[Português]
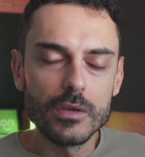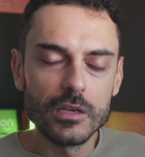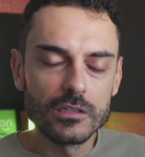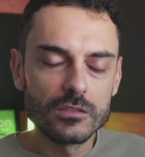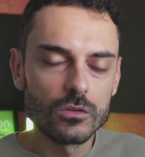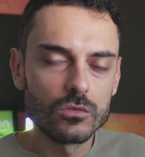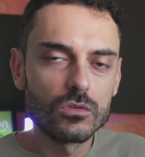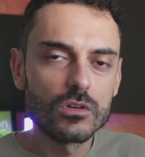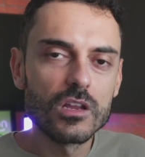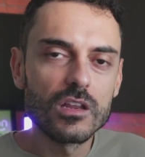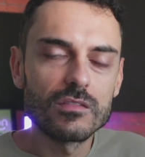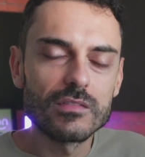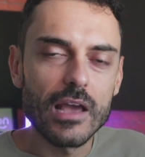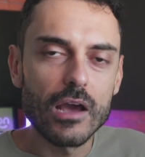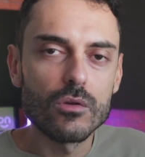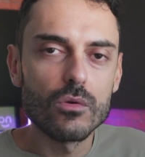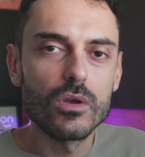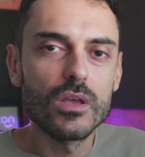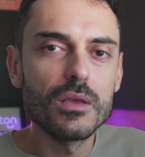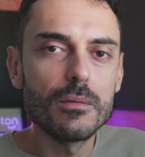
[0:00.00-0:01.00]
Então no
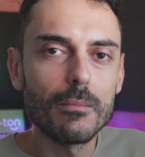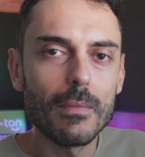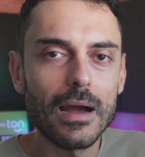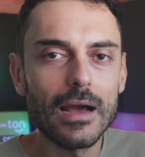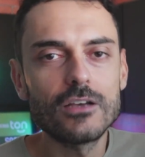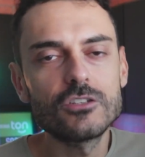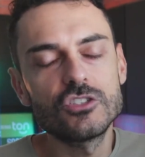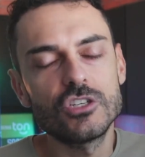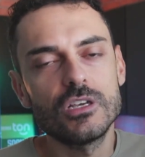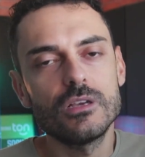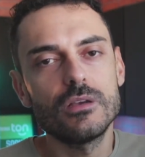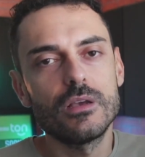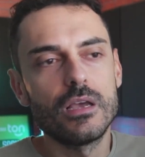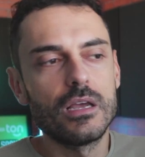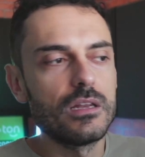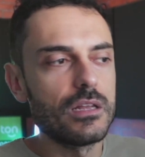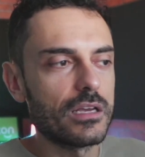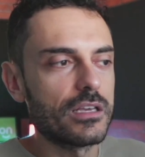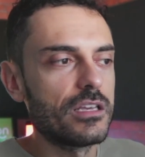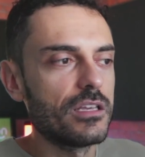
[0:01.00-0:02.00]
critério imagem,
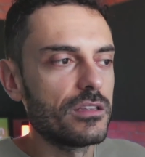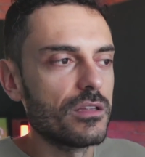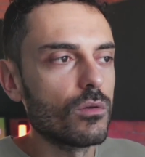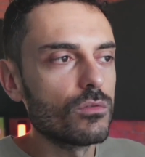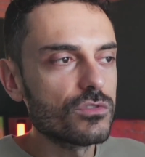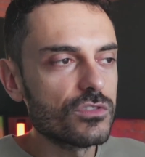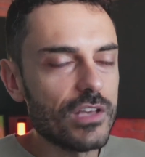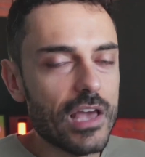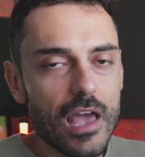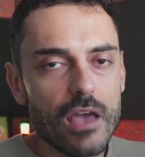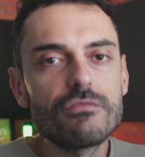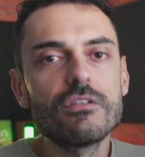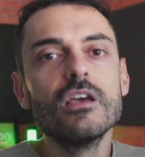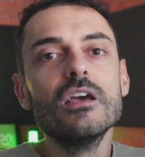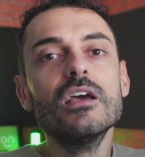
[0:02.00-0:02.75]
ele aqui não serve.